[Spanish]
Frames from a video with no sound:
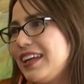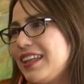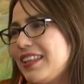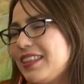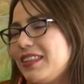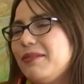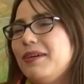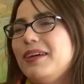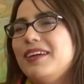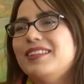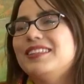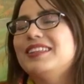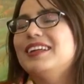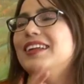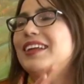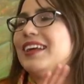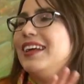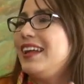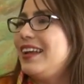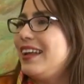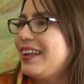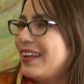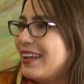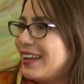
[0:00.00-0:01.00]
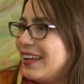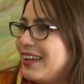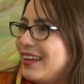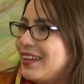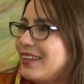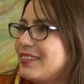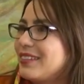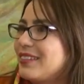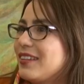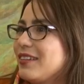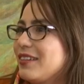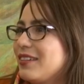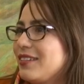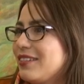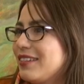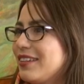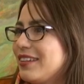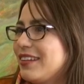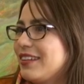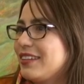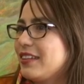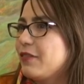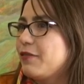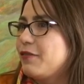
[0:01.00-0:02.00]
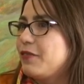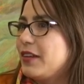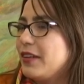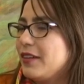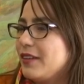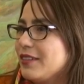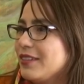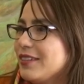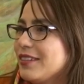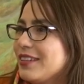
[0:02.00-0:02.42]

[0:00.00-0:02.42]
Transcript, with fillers: deba de tener ese, ese fin.